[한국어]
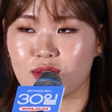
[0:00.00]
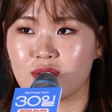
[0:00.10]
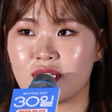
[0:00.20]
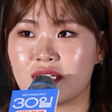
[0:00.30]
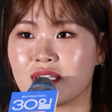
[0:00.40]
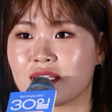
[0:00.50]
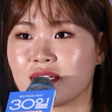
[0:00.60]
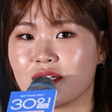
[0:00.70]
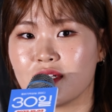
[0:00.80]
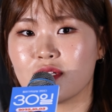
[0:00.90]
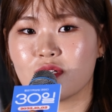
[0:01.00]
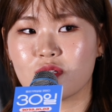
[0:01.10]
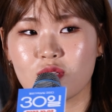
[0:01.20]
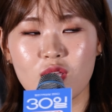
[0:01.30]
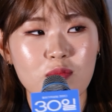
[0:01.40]
저는
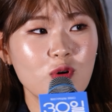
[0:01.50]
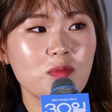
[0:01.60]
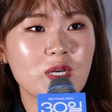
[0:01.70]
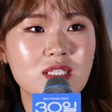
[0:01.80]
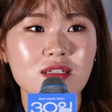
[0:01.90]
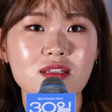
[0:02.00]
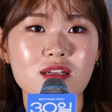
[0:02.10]
대본 봤을